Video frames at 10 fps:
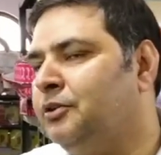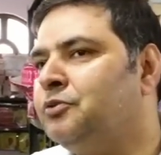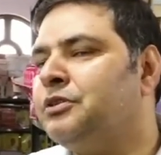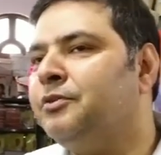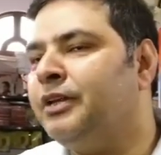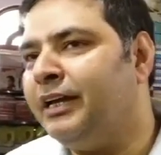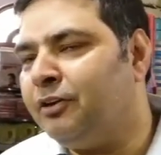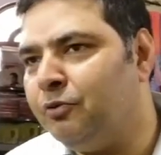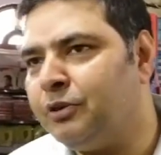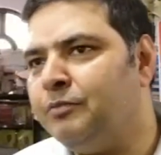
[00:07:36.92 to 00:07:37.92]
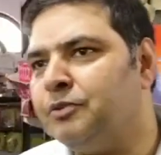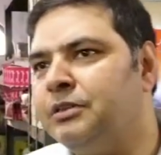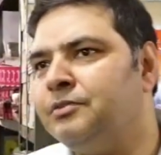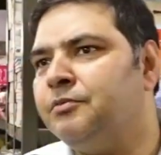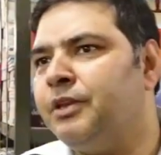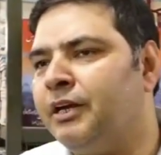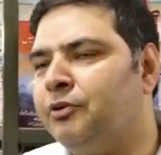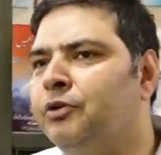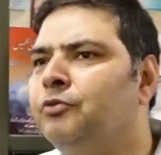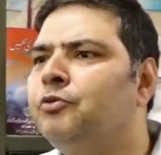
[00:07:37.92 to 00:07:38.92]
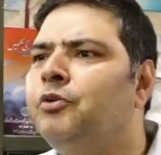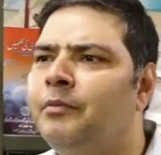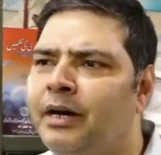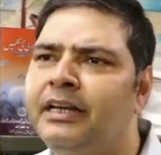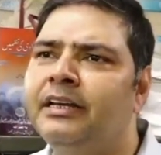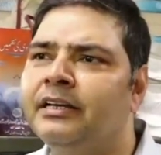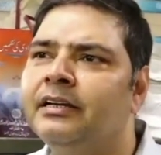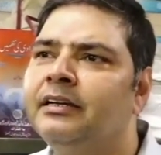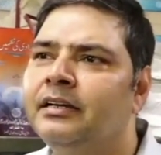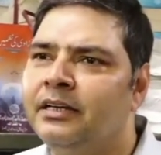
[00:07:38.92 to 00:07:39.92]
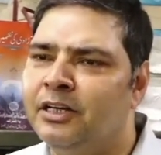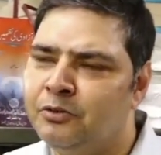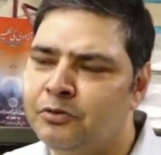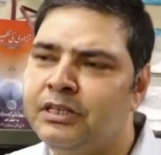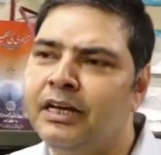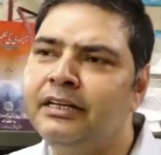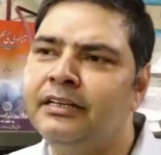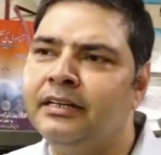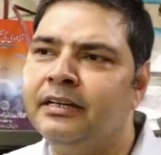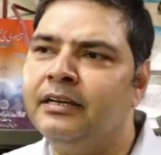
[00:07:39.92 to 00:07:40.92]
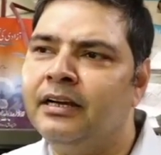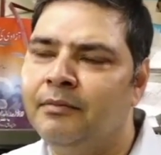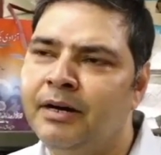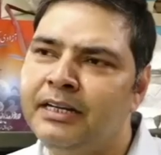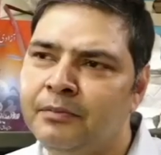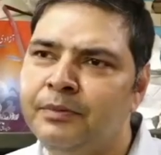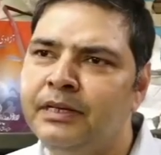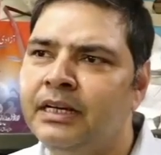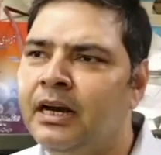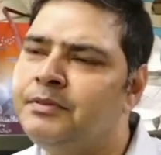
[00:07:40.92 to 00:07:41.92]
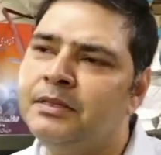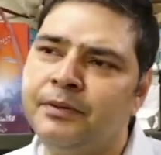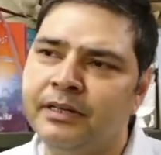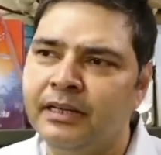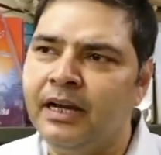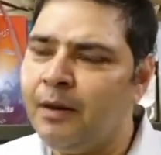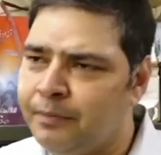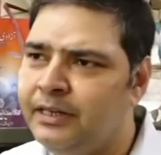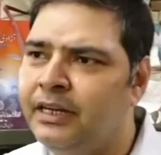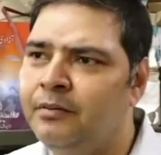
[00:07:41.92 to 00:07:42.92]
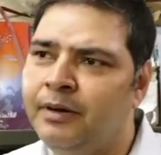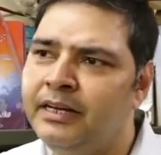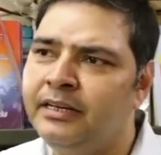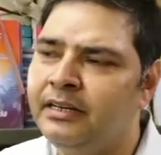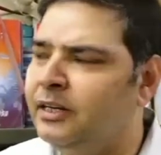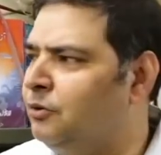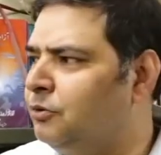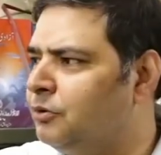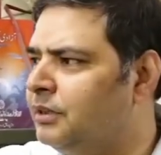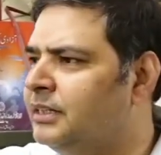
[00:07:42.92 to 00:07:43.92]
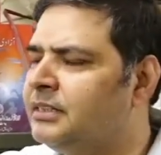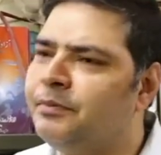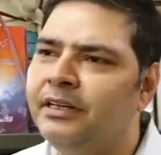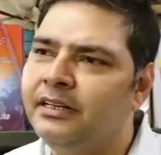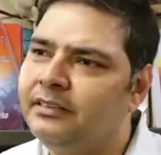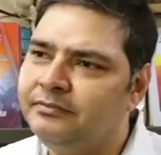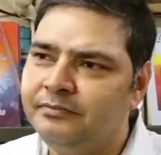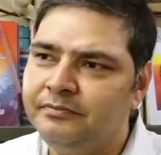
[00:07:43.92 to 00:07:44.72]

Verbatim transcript: हिंदू समुदाय के लोग या मुस्लिम समुदाय के लोग उर्दू हमारी है हिंदुस्तान की है हमारी अपनी है हम सब की है आपकी है हमारी है इन लोगों की है सबकी है